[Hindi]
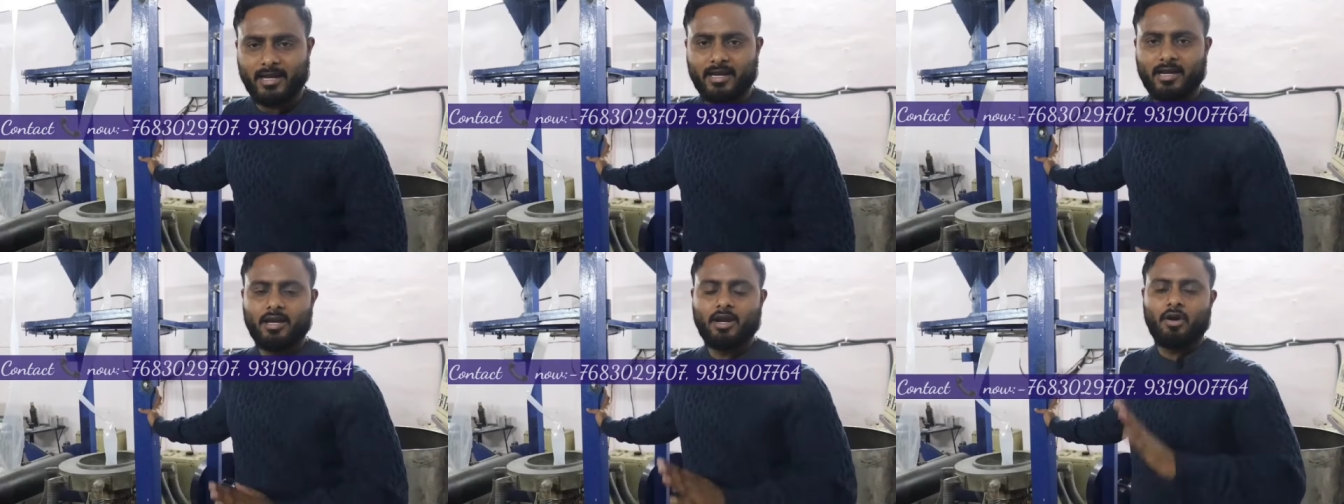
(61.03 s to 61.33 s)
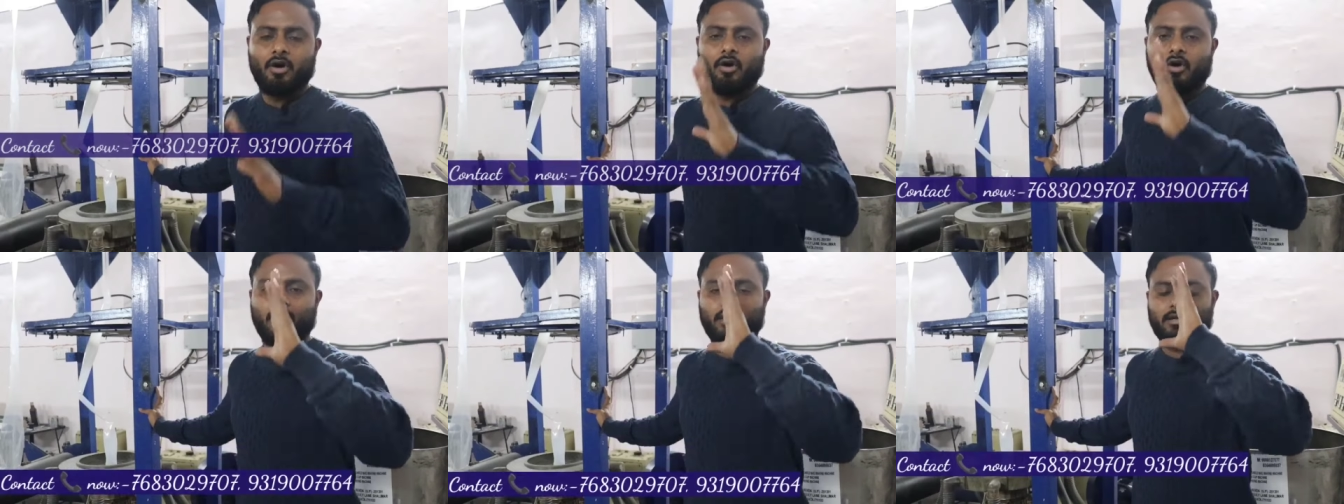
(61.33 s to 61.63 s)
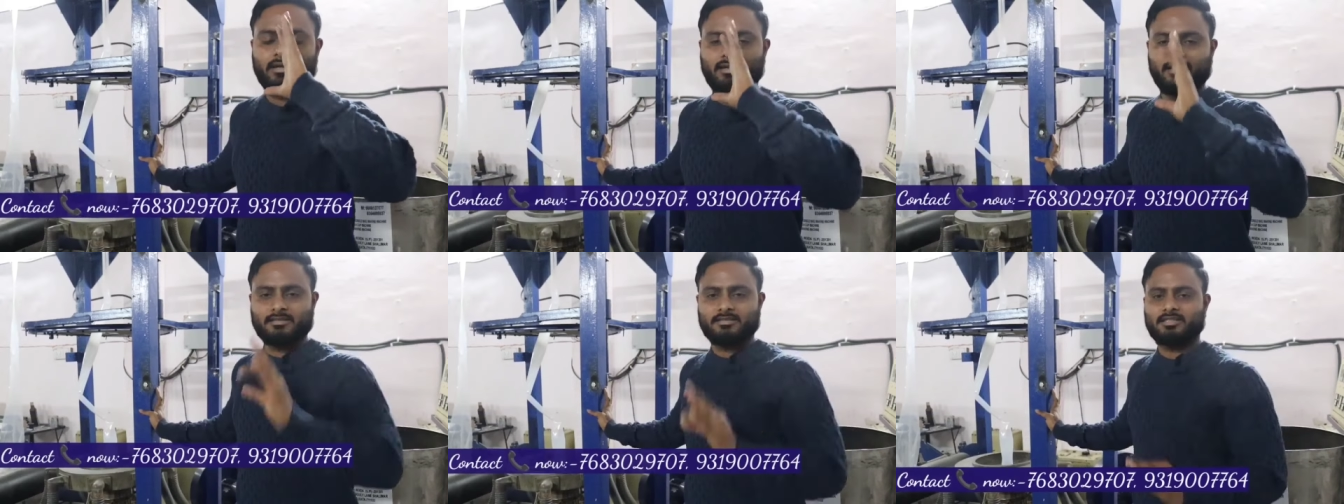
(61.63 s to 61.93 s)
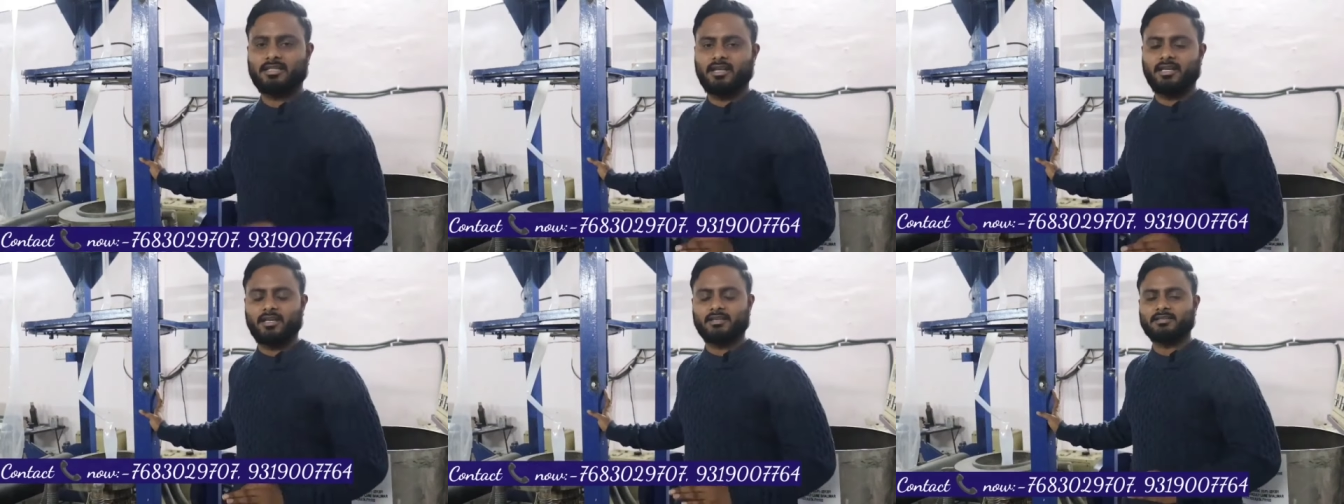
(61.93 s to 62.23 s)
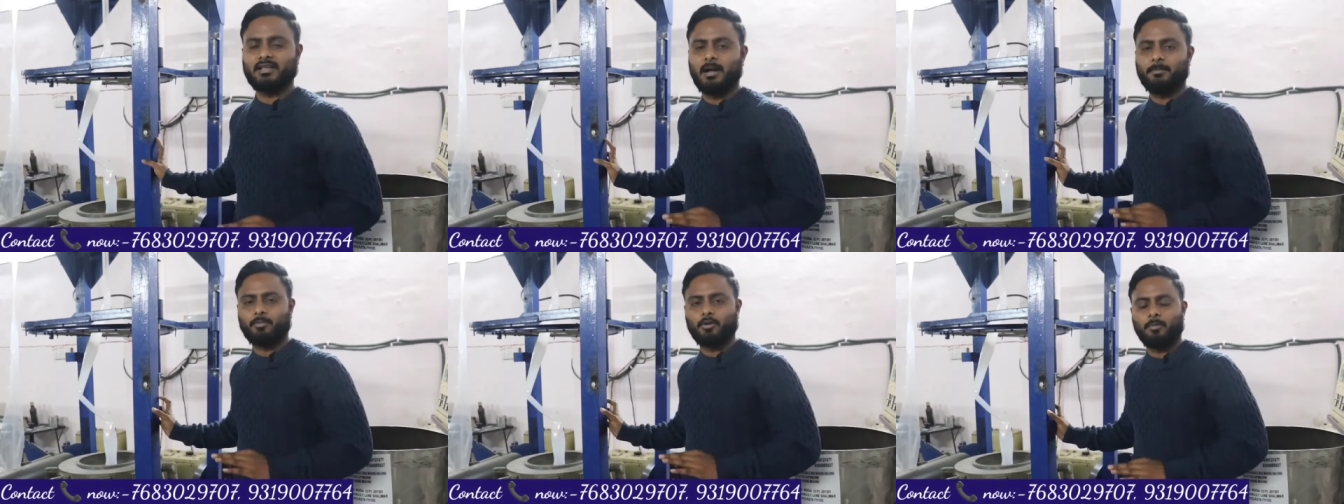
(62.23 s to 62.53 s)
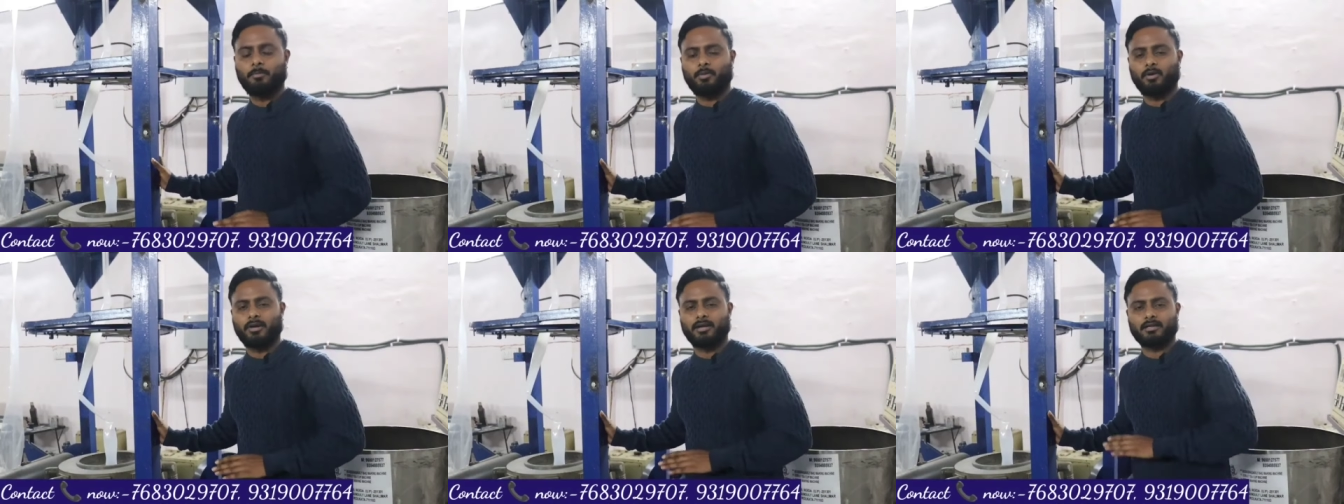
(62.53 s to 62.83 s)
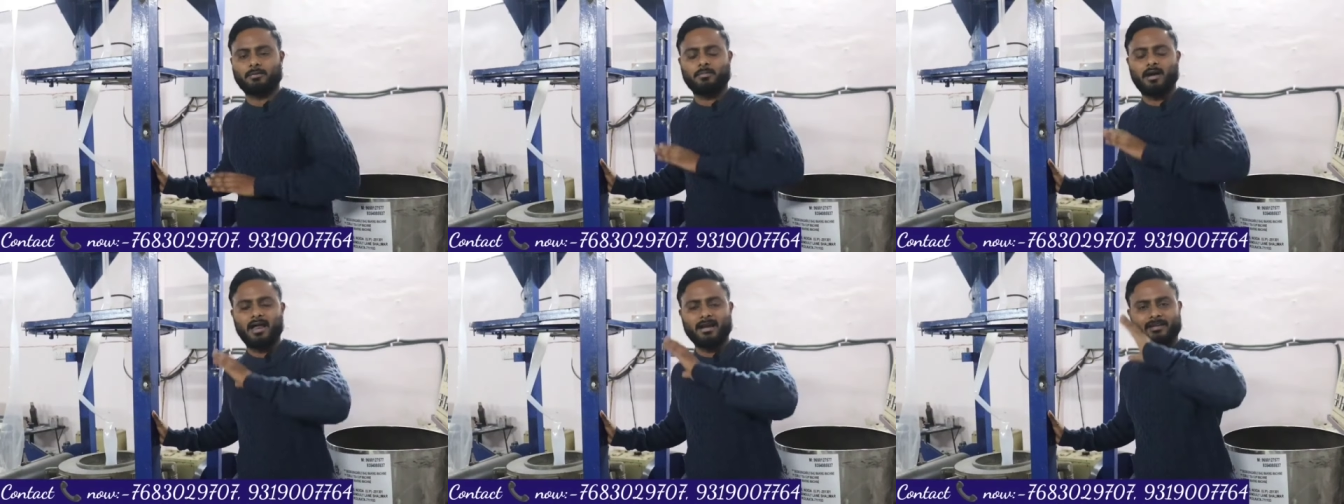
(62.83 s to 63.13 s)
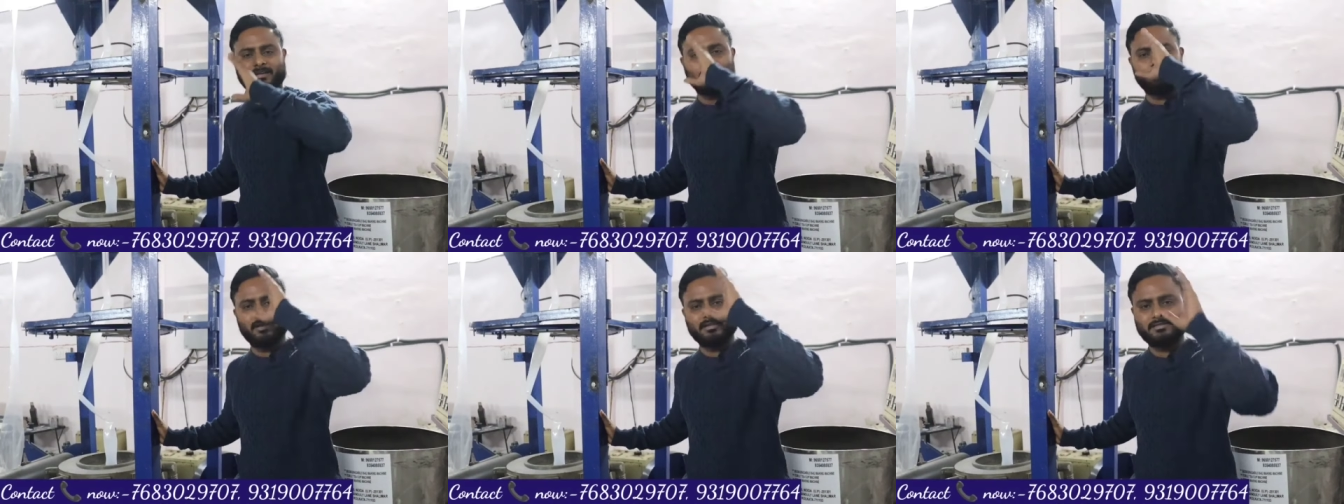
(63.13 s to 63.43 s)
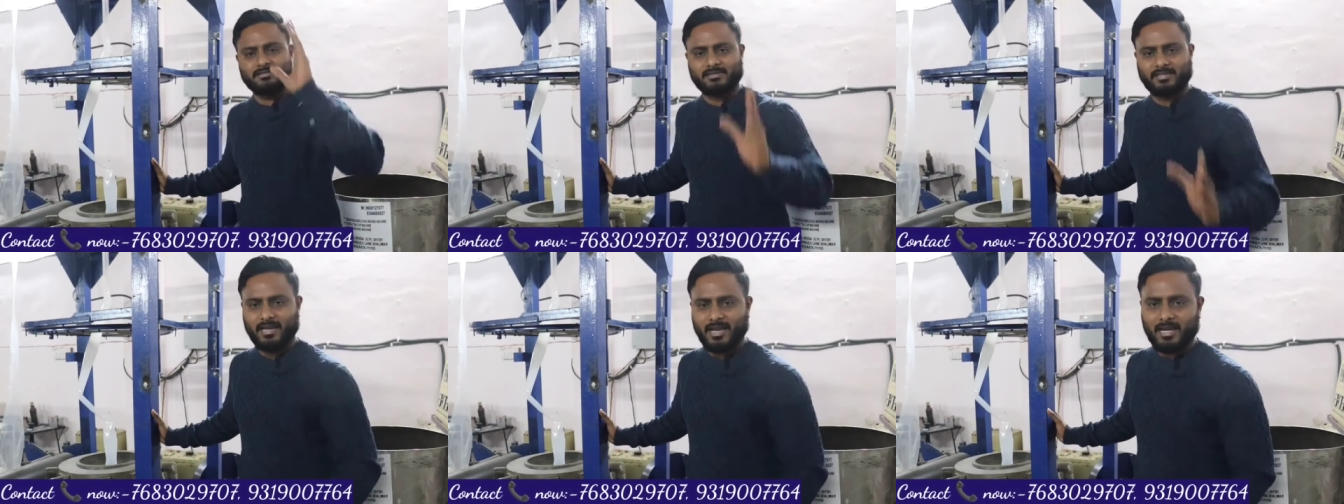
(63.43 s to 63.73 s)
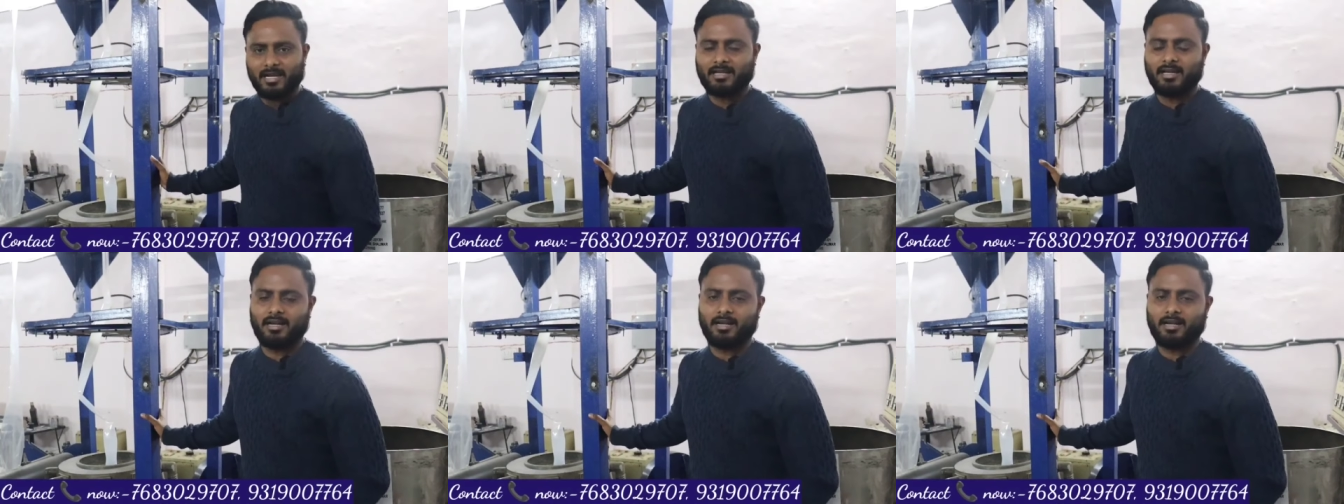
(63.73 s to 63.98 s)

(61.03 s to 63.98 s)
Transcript: है और किस तरीके से आपको प्रोडक्ट मार्केट में सेल